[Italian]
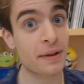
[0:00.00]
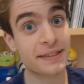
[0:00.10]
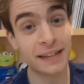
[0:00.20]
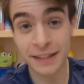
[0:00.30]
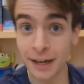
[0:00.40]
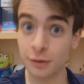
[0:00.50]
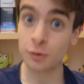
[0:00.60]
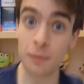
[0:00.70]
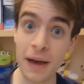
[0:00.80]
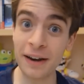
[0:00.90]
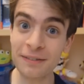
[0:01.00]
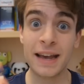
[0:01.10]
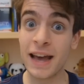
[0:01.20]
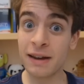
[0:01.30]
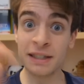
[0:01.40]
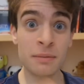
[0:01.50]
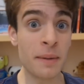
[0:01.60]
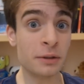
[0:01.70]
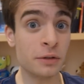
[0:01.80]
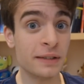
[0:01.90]
Come state? Tutto bene? E' arrivato il
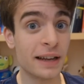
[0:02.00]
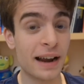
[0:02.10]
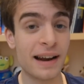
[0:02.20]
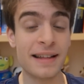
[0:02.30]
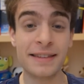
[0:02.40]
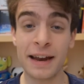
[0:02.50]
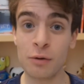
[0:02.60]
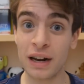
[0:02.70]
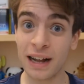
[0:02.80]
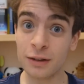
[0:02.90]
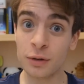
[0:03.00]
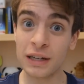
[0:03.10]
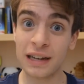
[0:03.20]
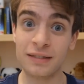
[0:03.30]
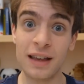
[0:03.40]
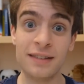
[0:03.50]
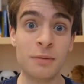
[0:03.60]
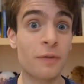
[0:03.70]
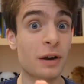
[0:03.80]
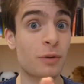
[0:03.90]
momento di andare a realizzare qualche altro
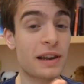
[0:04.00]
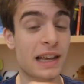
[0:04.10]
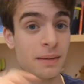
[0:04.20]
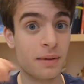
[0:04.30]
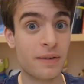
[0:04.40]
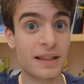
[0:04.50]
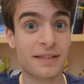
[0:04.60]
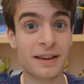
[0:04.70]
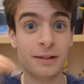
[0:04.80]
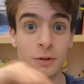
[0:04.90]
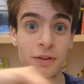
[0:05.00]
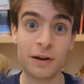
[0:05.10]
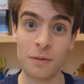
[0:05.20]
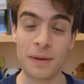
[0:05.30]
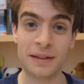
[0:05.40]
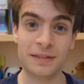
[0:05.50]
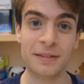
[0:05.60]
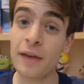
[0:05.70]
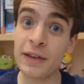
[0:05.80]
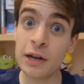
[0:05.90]
incantesimo fra quelli che mi avete scritto fra i commenti
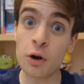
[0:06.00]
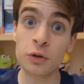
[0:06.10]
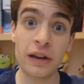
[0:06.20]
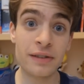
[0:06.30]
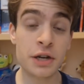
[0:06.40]
E vi ricordo che i